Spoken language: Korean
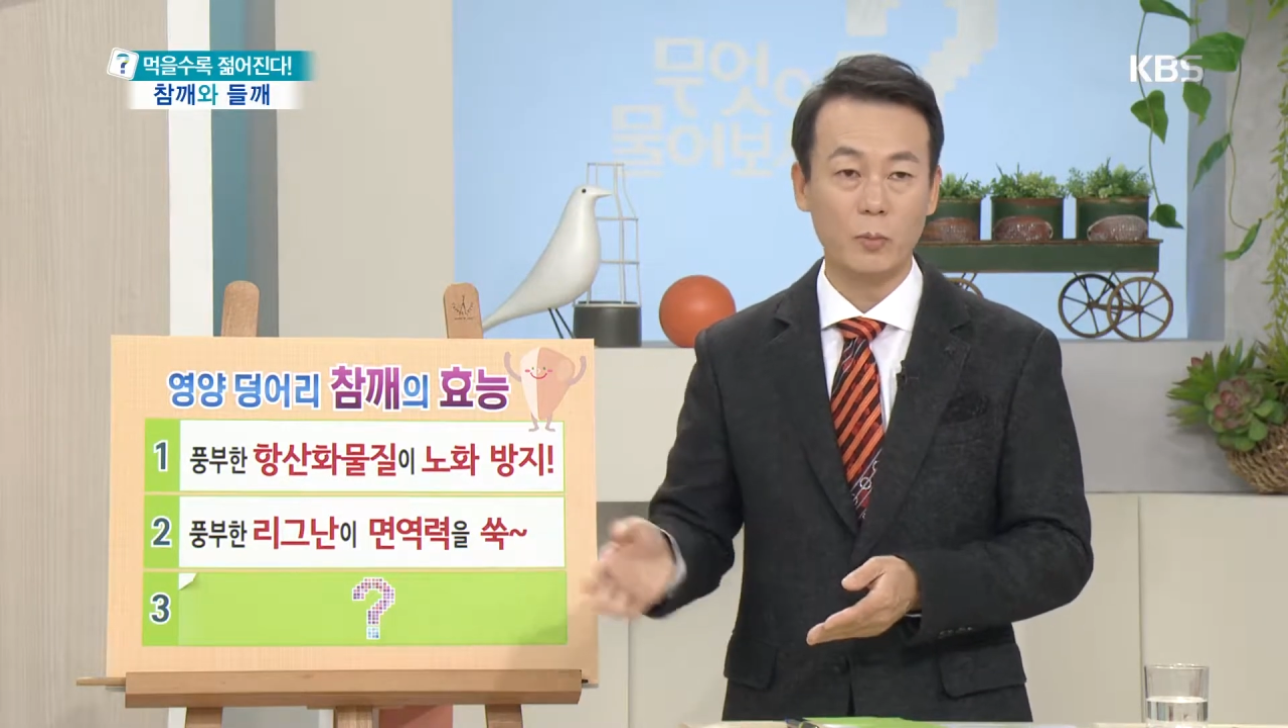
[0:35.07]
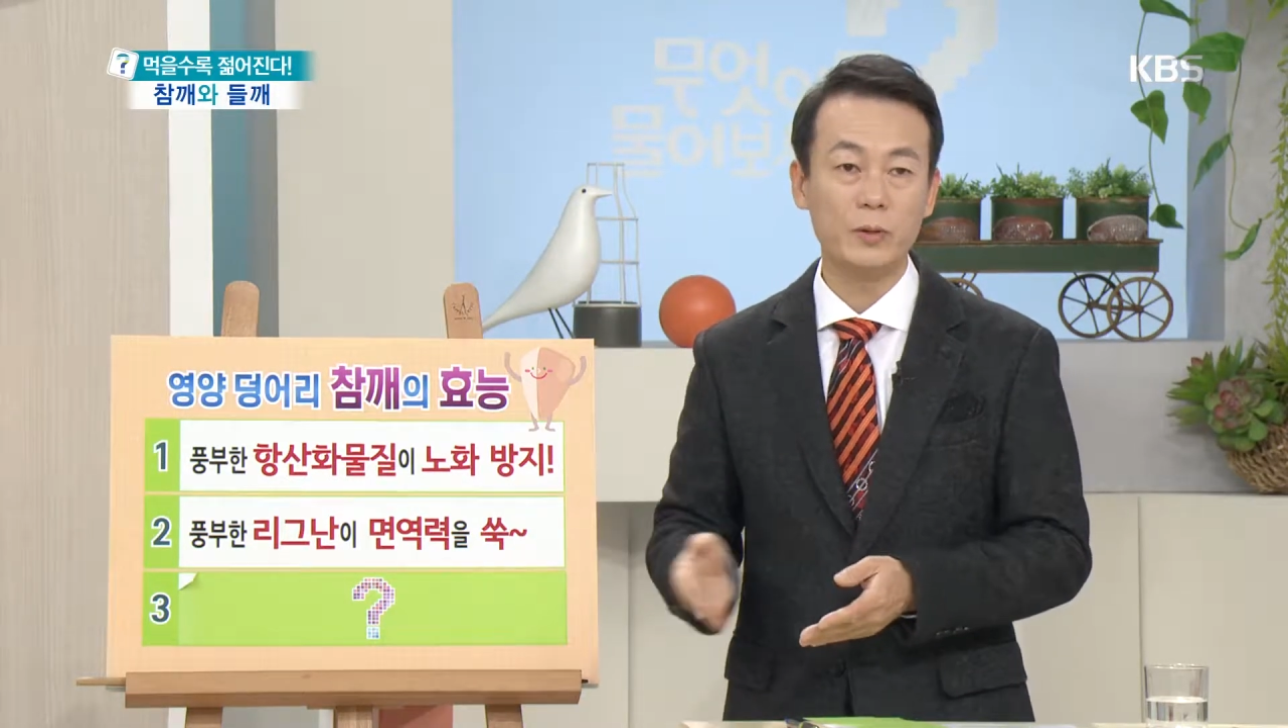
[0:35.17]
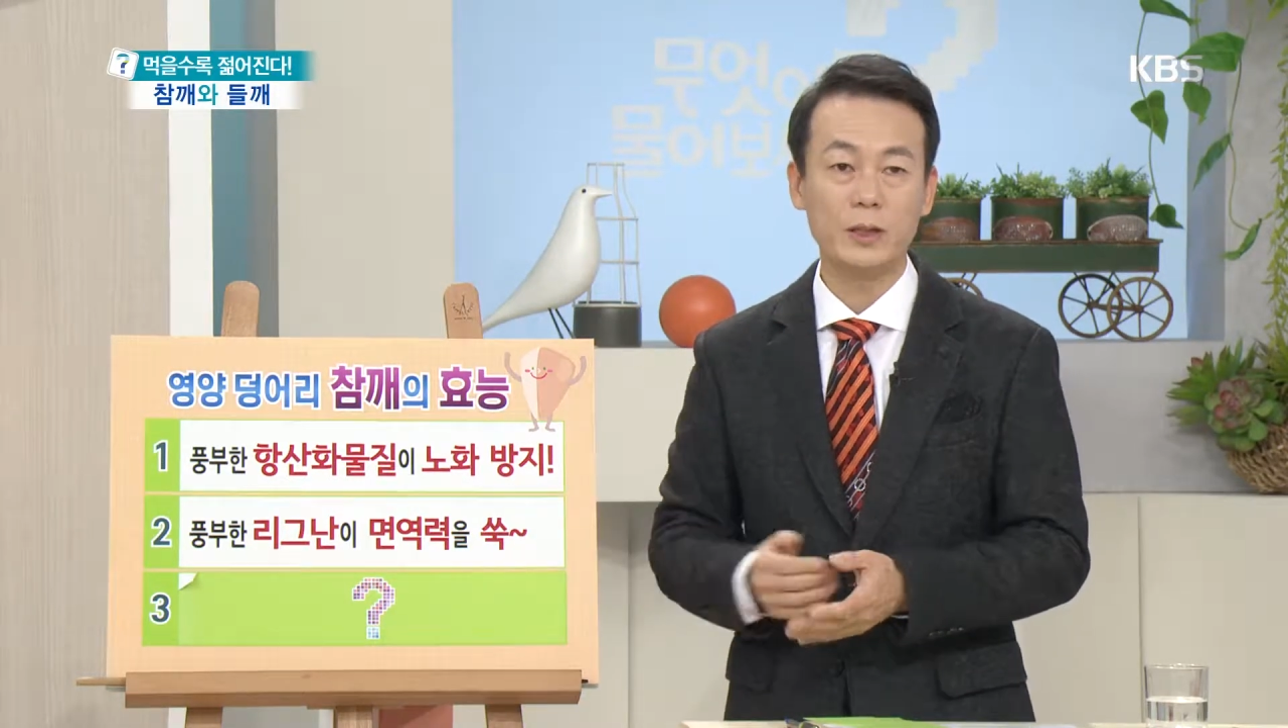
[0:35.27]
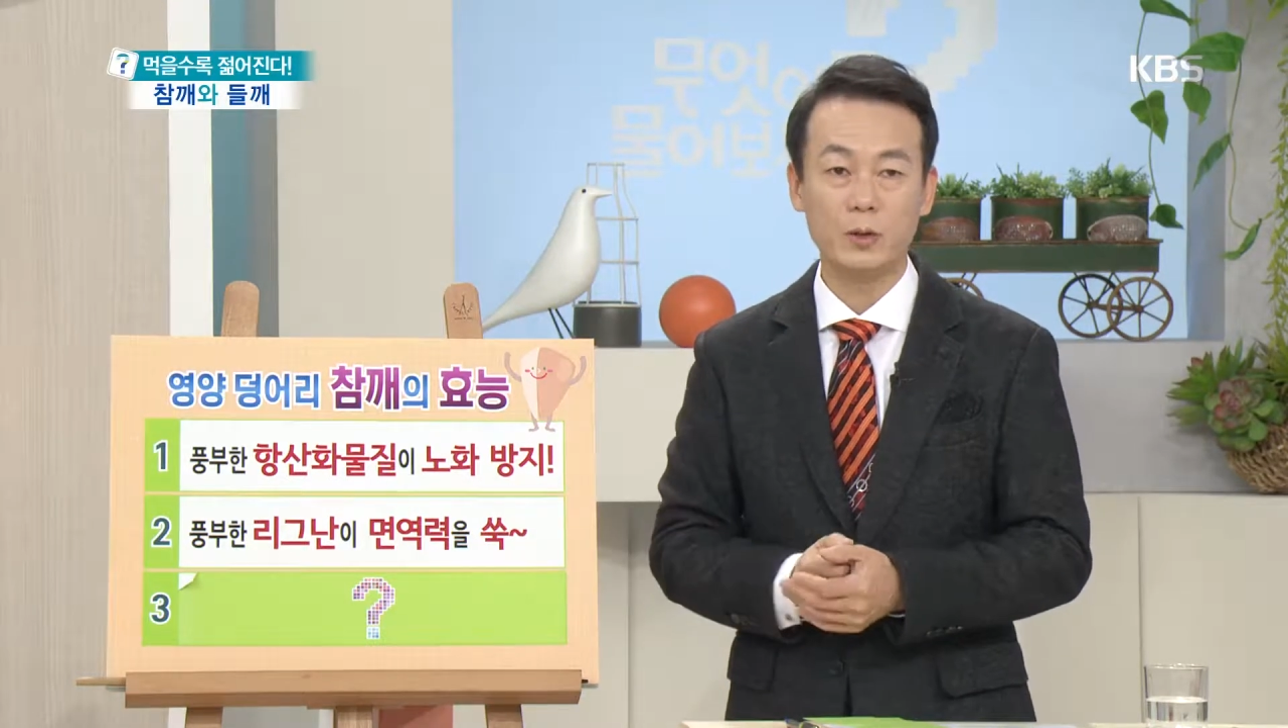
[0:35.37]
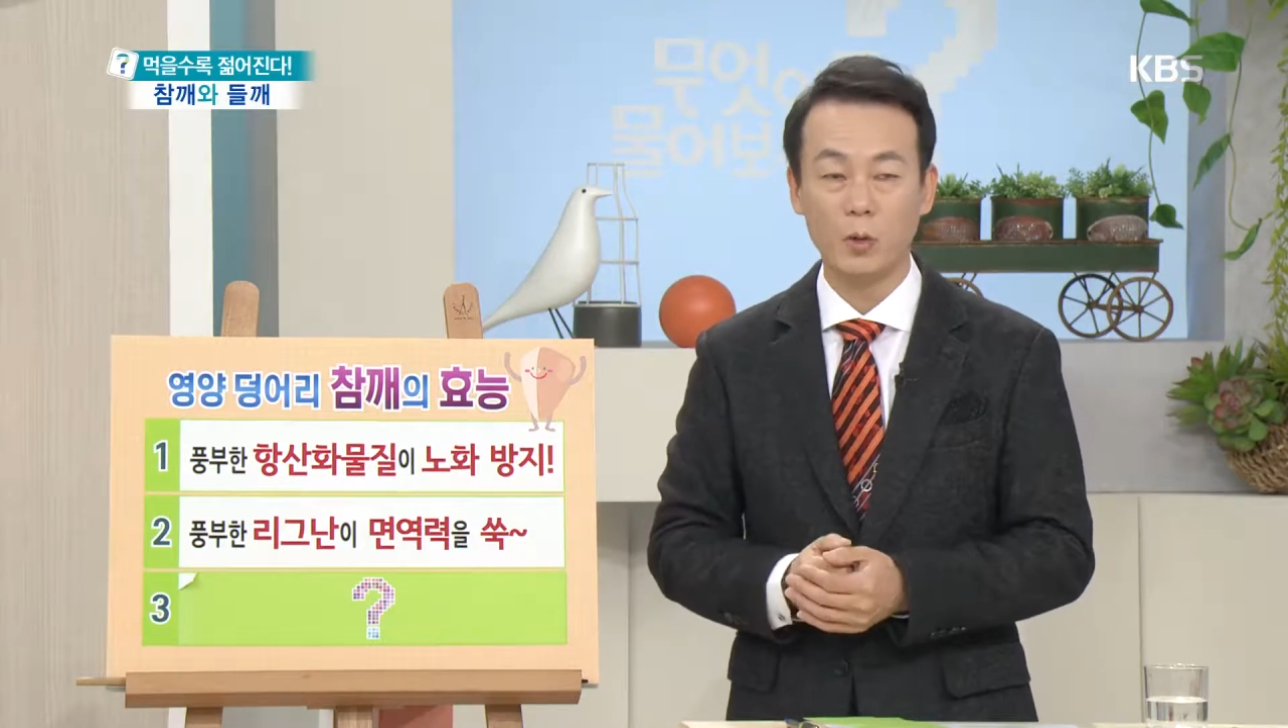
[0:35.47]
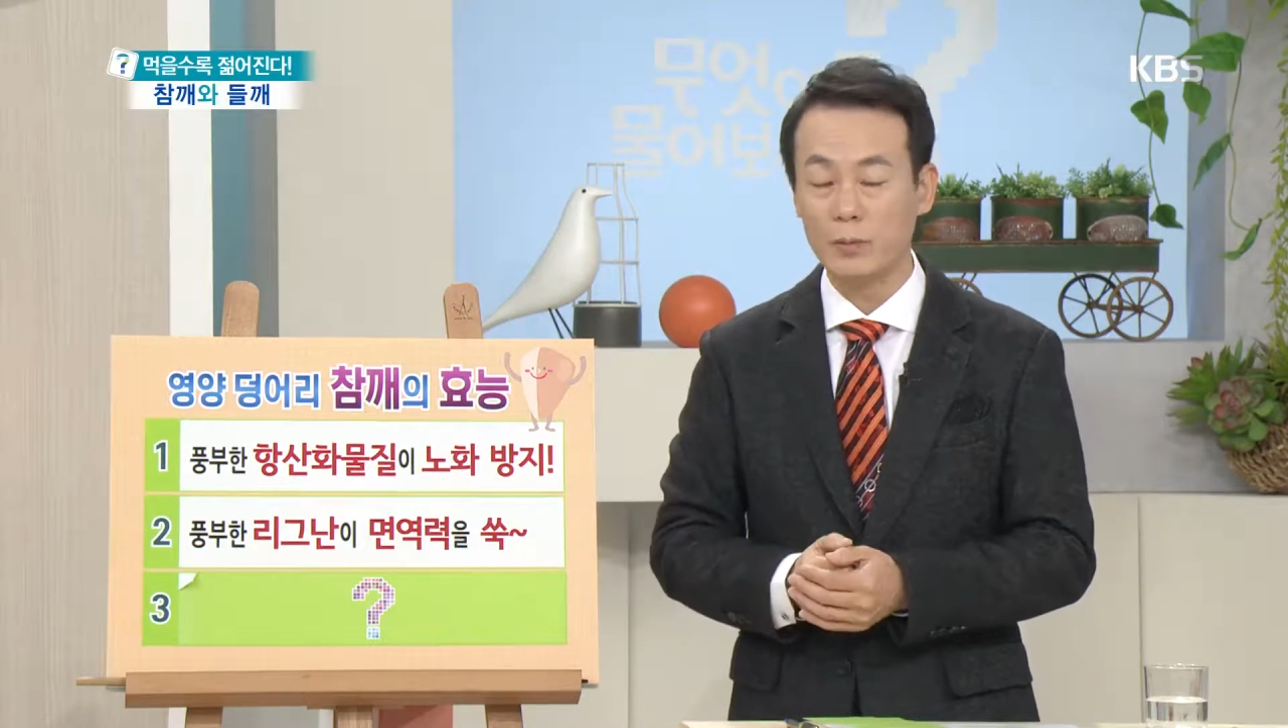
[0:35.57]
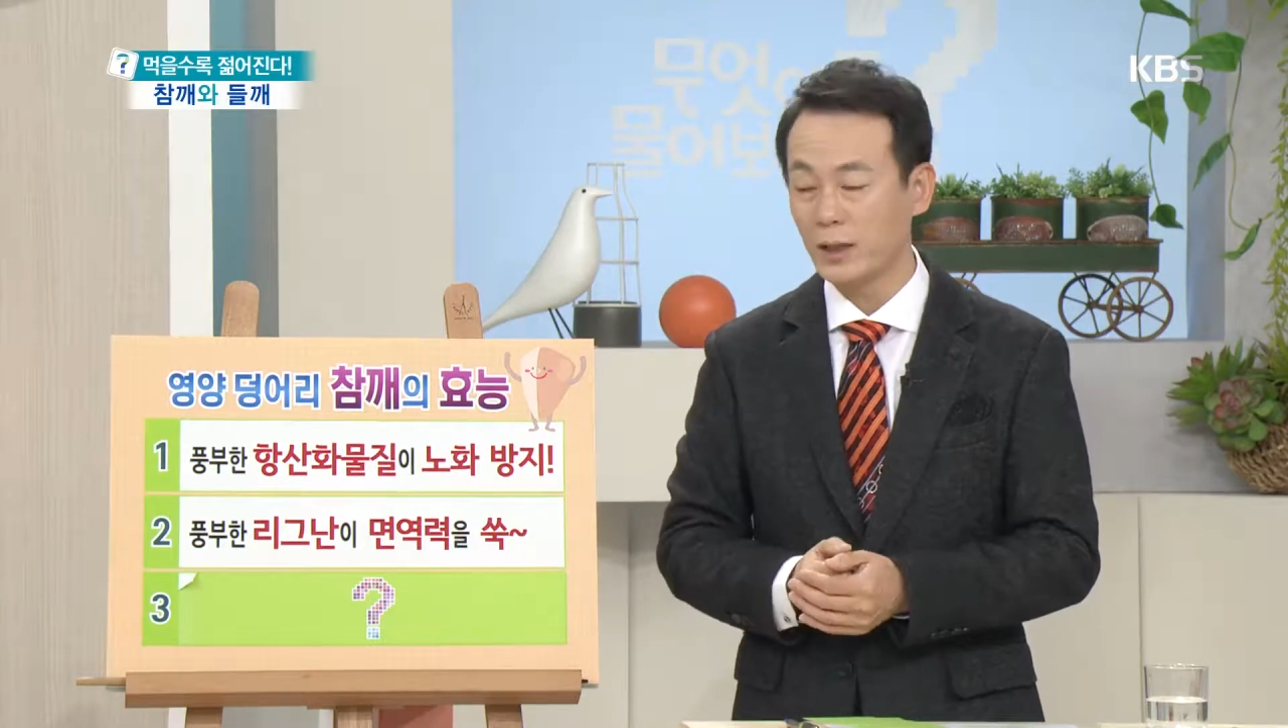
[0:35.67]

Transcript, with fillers: 높은데 도움이